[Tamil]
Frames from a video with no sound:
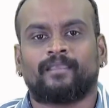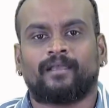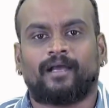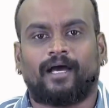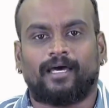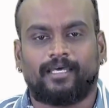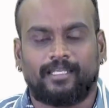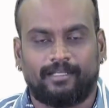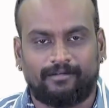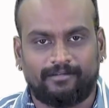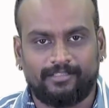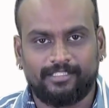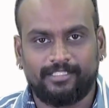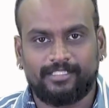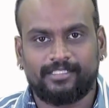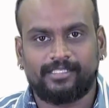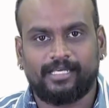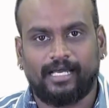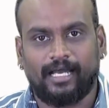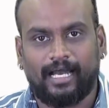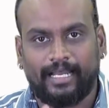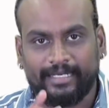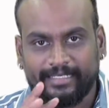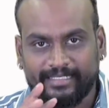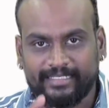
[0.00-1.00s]
அதில் வந்து
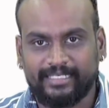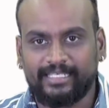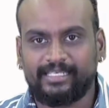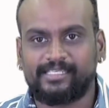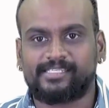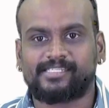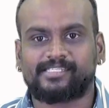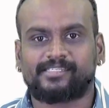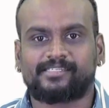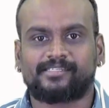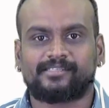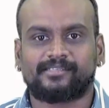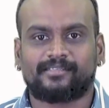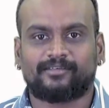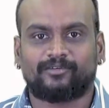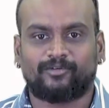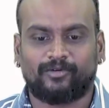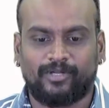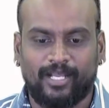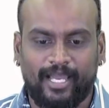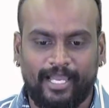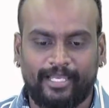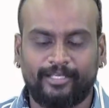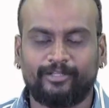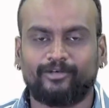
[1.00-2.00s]
அட்லீஸ்ட்
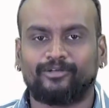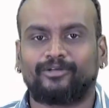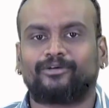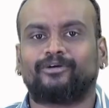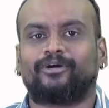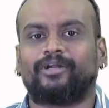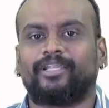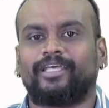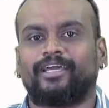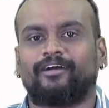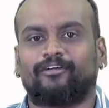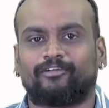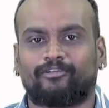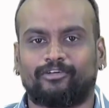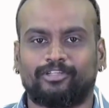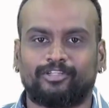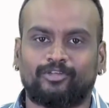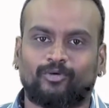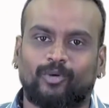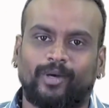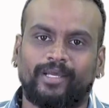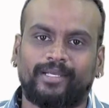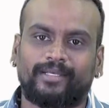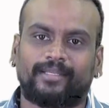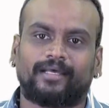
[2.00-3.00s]
ஒரு ஐநூறு கோடி அவர்
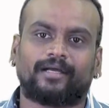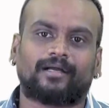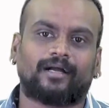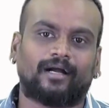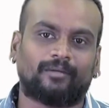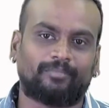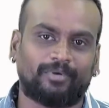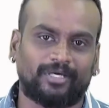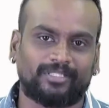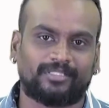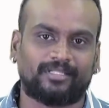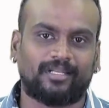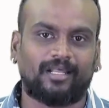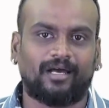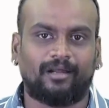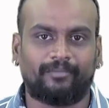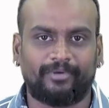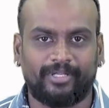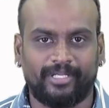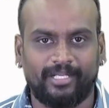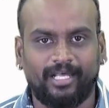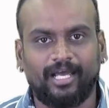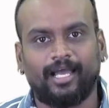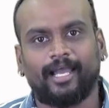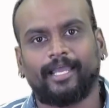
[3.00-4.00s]
வந்து ஒயிட்டாக காப்பாற்றலாம்
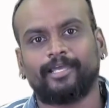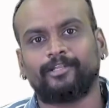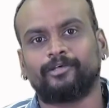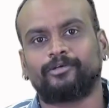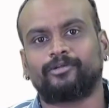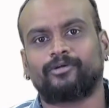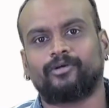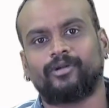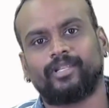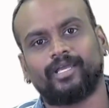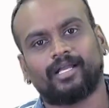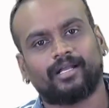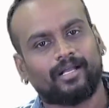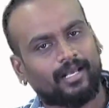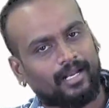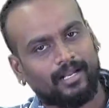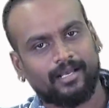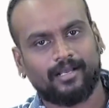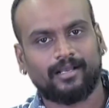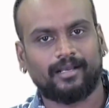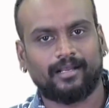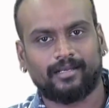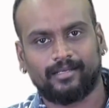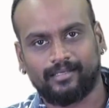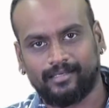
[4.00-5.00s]
அப்படின்னா ஐநூறு கோடியை
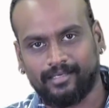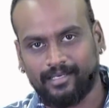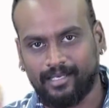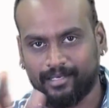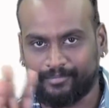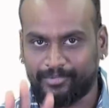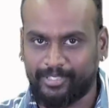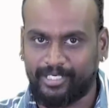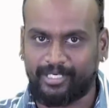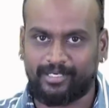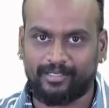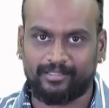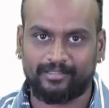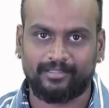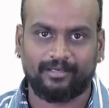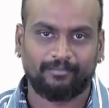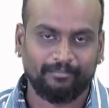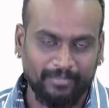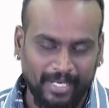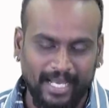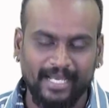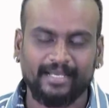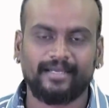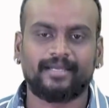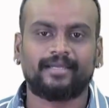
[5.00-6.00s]
கணக்கு காட்டுங்க அப்படின்றது தான்
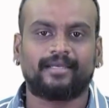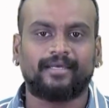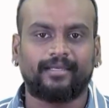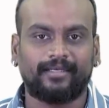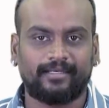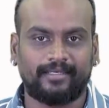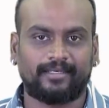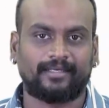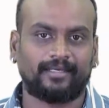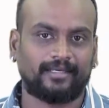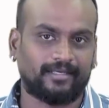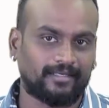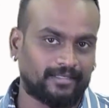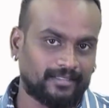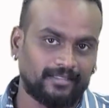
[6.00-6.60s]
பேங்க்கு கட்டுங்க